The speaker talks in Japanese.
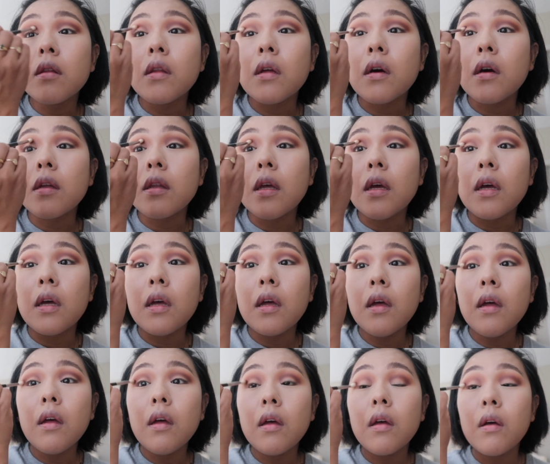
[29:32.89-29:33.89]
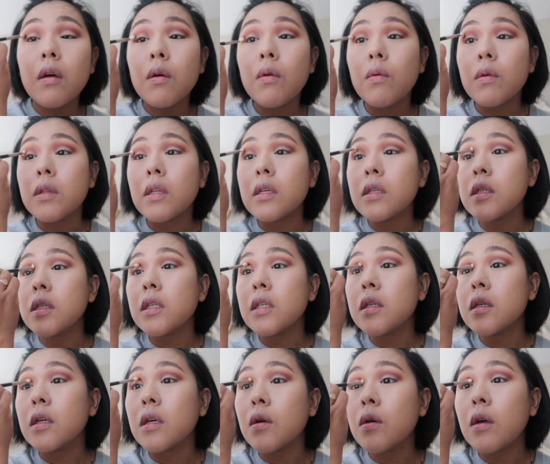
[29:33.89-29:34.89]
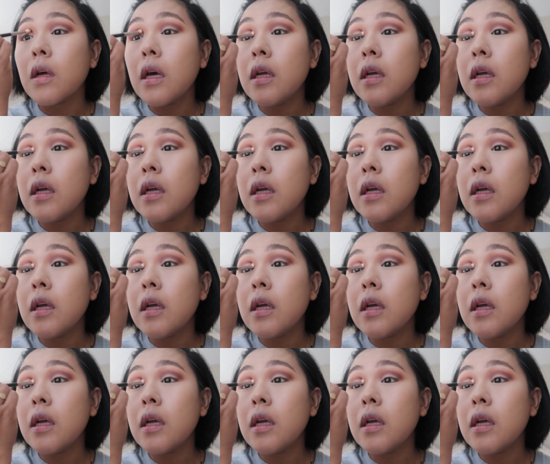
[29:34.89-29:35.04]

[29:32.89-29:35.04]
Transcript: なんかね、私